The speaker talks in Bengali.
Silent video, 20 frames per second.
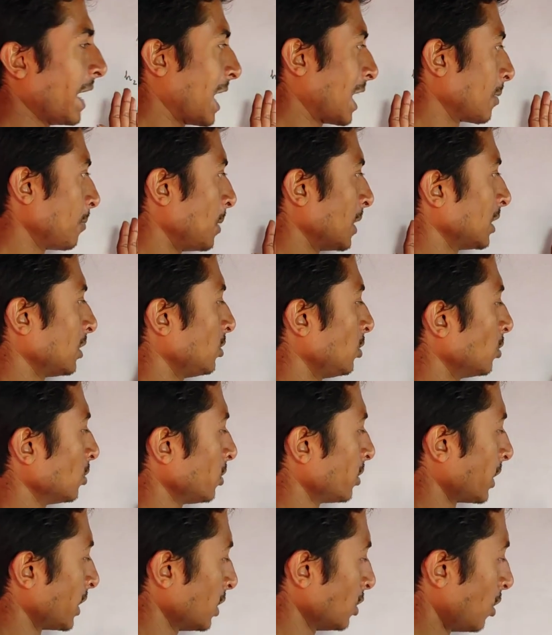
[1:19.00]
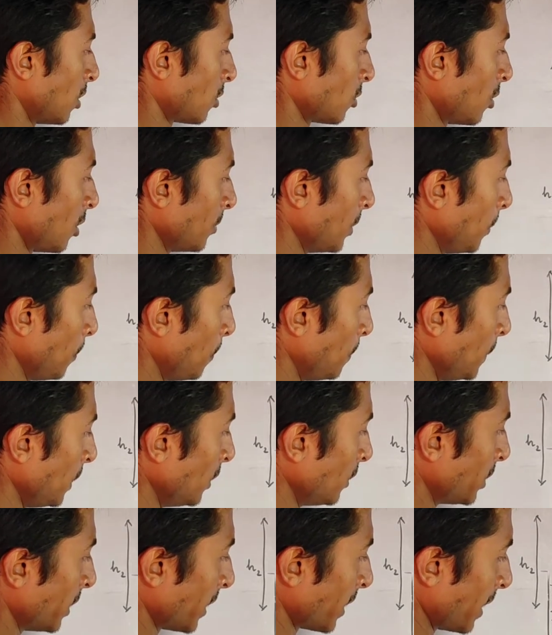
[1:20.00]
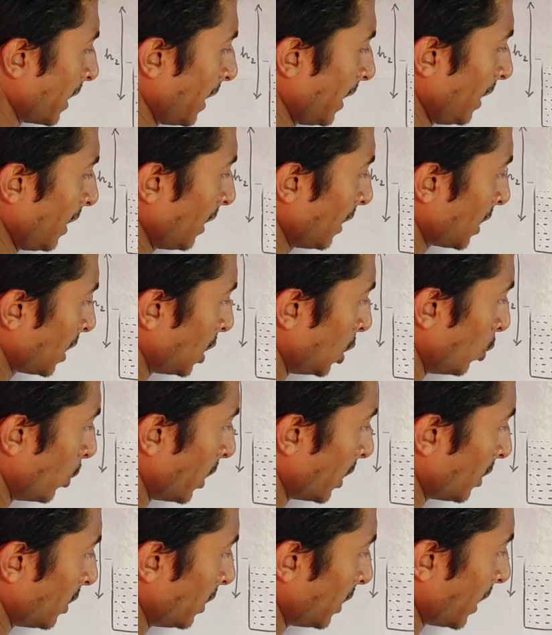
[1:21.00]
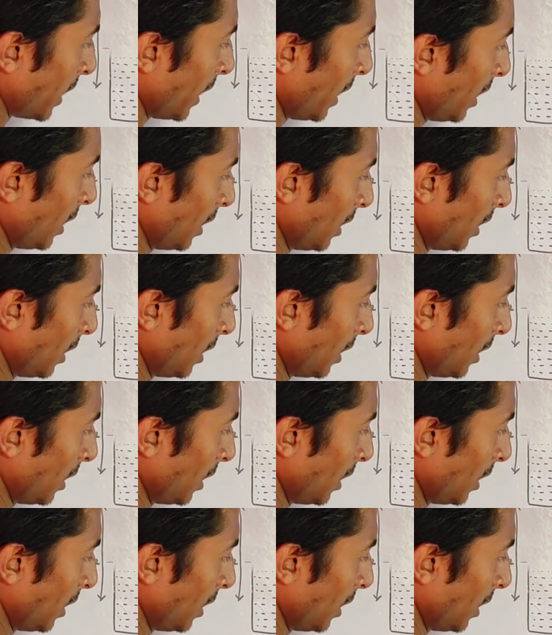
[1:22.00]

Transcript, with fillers: এক পাত্র থেকে ধরো আমি পি থেকে কিউ এর দিকে